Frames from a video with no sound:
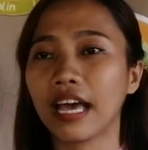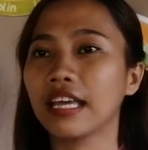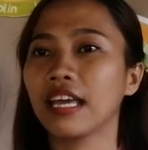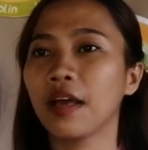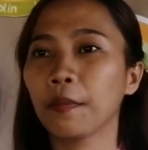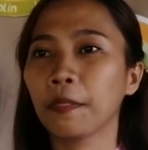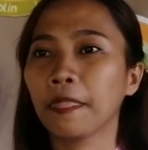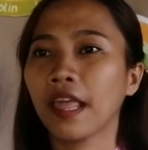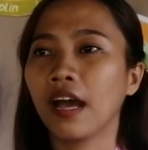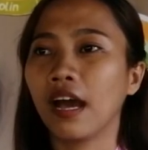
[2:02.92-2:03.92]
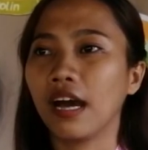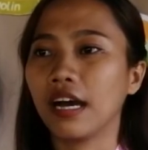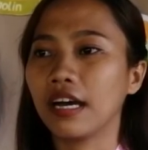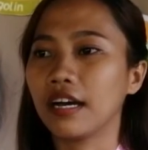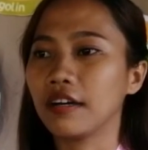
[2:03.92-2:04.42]
ay
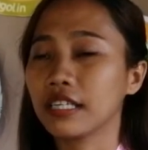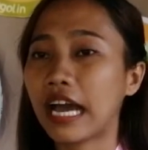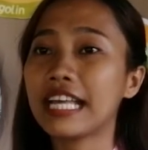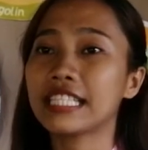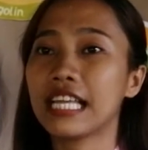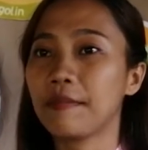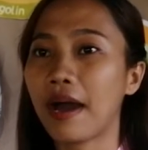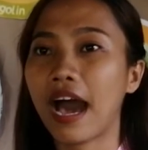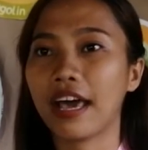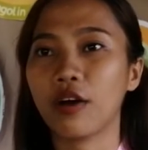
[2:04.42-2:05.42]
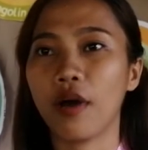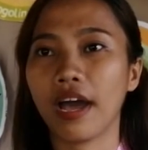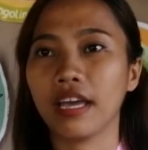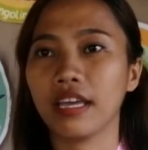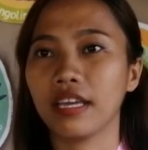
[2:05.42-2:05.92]
uh, kahit sa limang araw
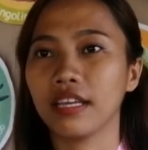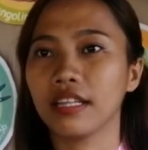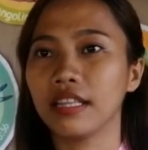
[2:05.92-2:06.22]
ay